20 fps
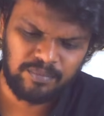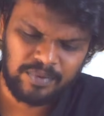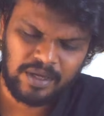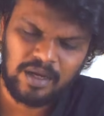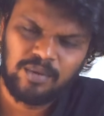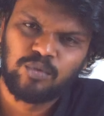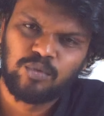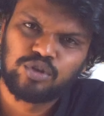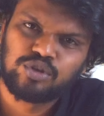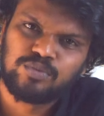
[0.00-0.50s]

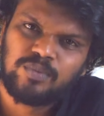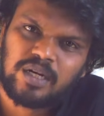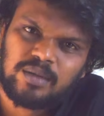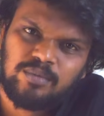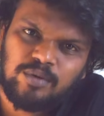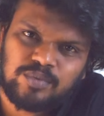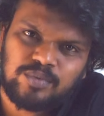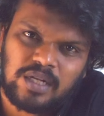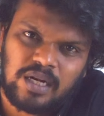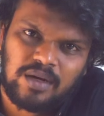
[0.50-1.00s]
மிக
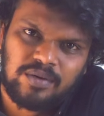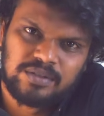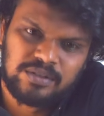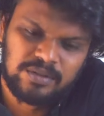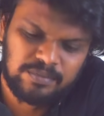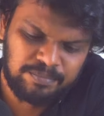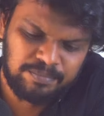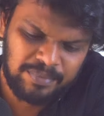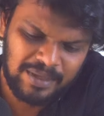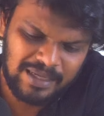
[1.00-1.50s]
மோசமான மீம்ஸ் எல்லாம்
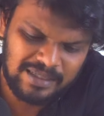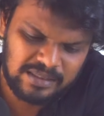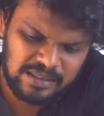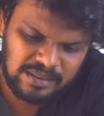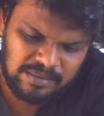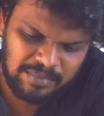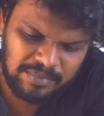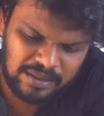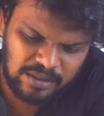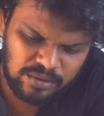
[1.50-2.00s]
வச்சு
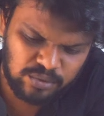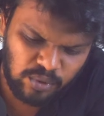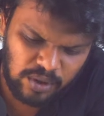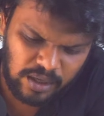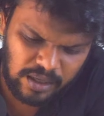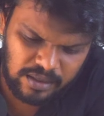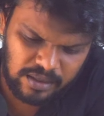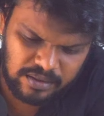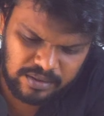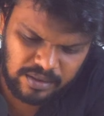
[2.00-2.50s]
பேசி பதில்
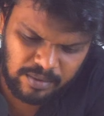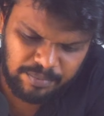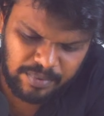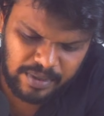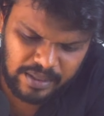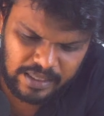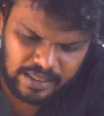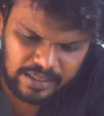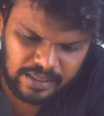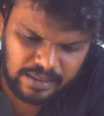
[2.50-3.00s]
சொல்லலாம்
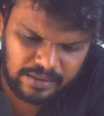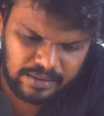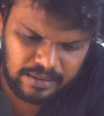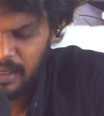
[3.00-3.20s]
தப்பா ரைட்டான